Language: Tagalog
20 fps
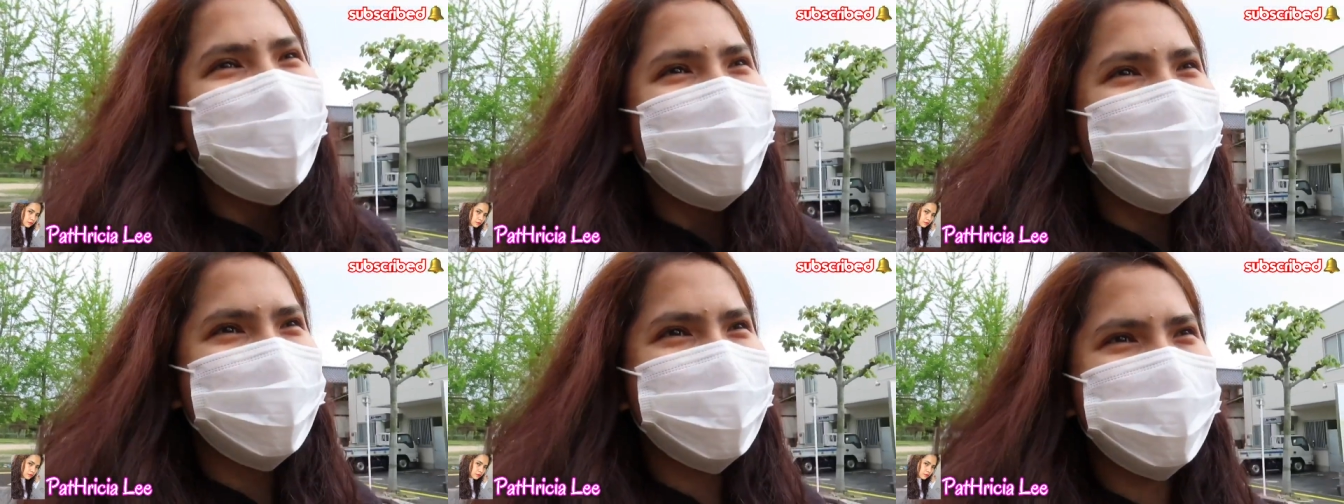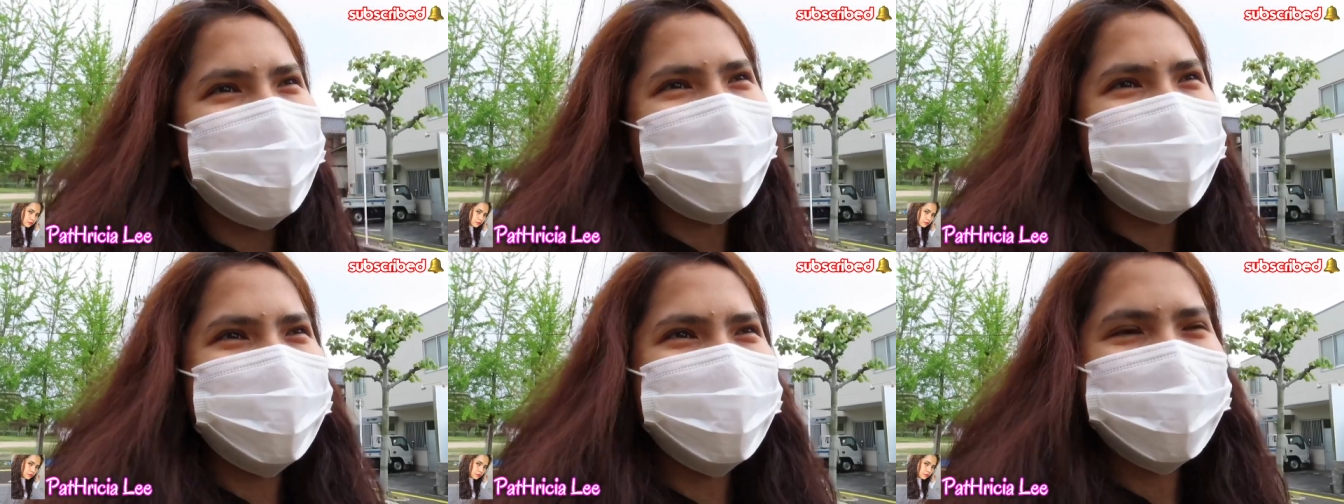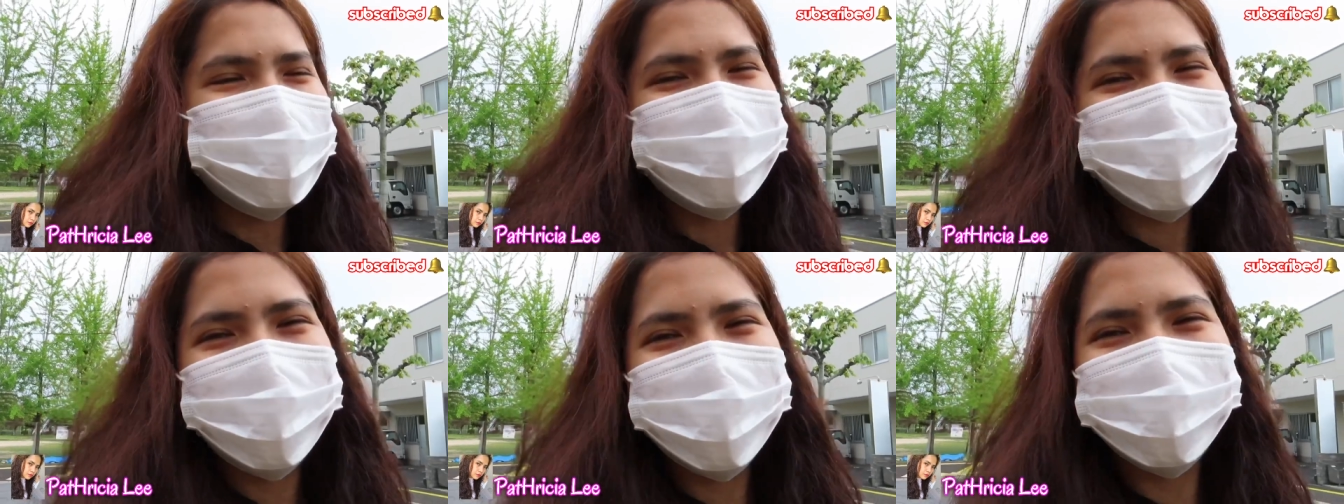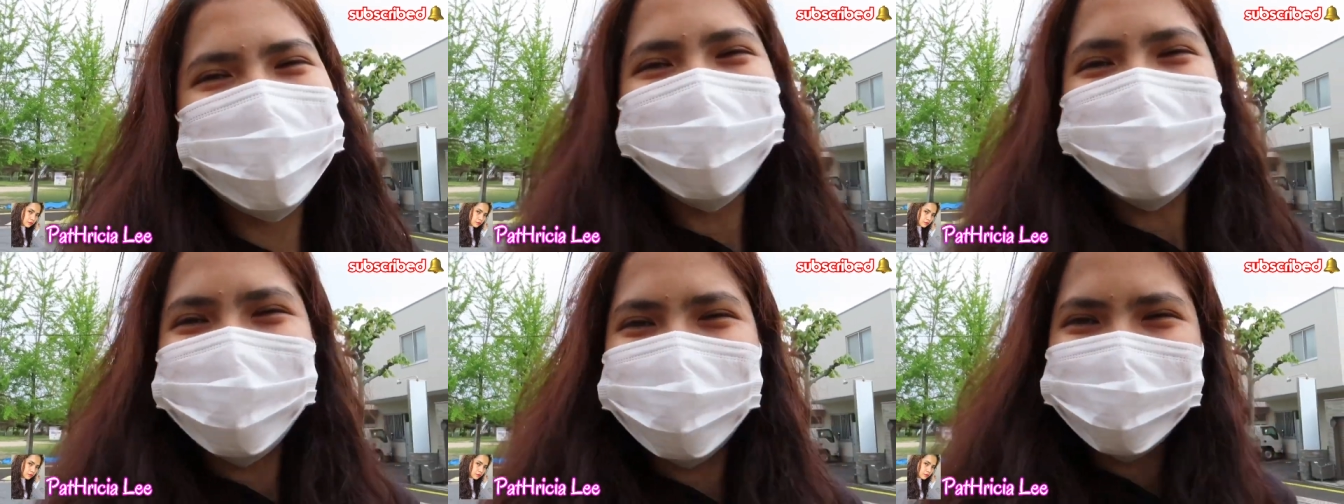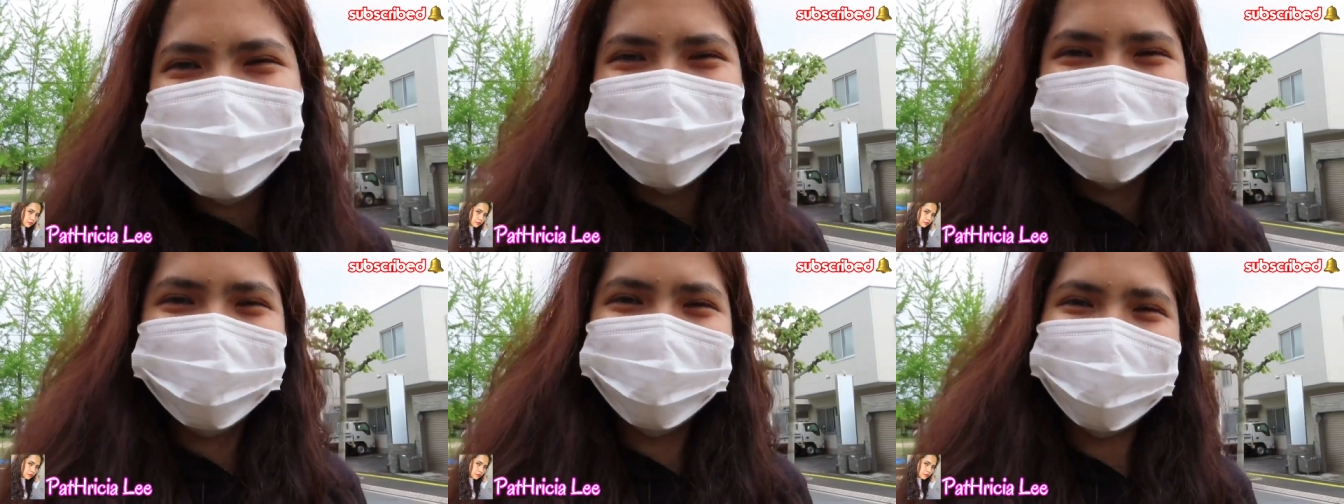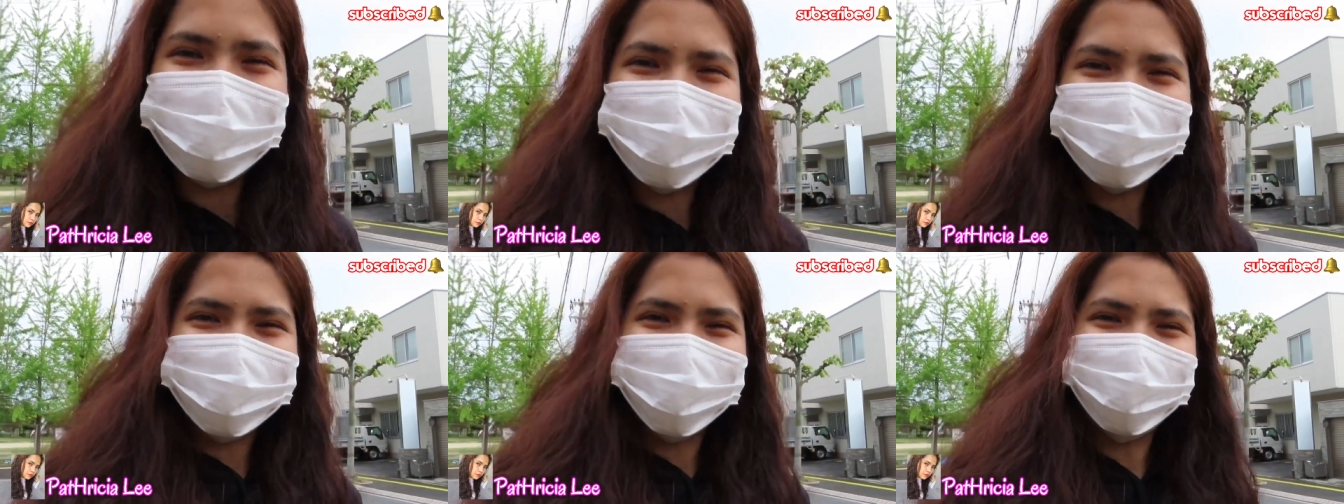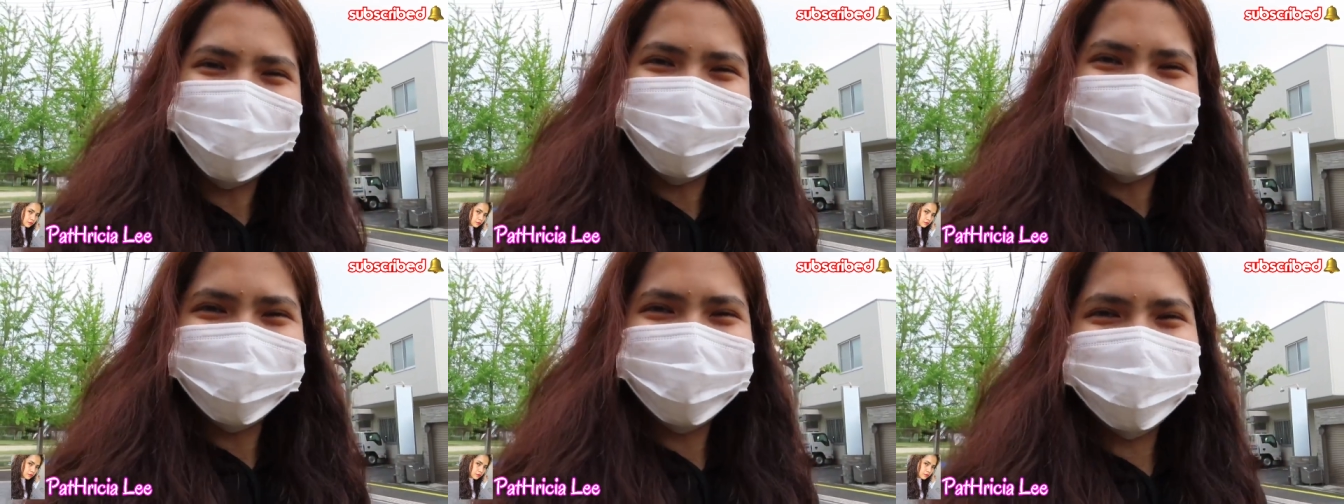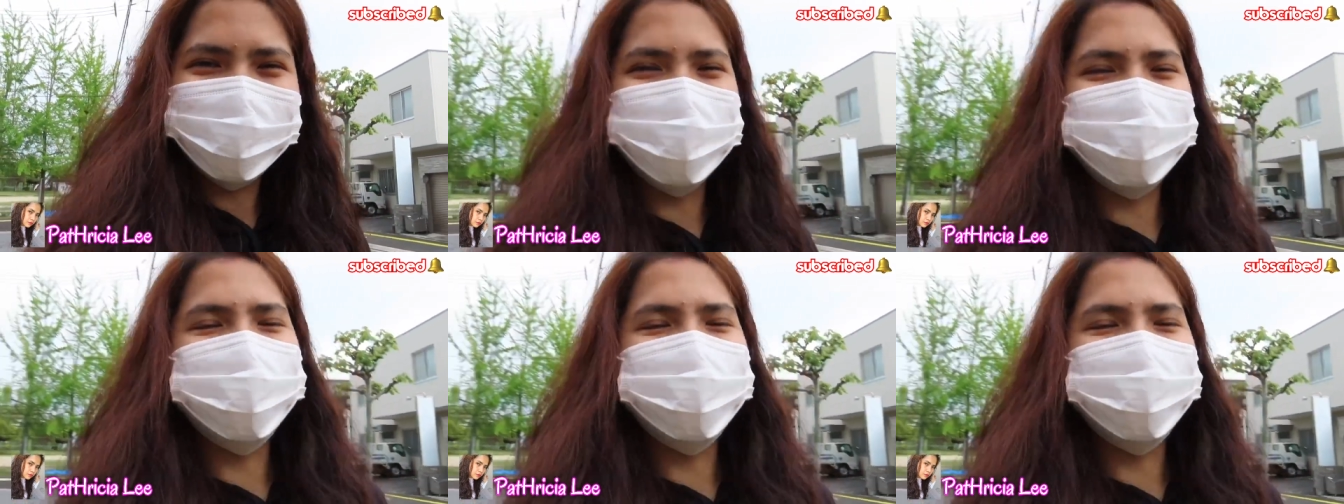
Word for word: I meron na pong YouTube channel.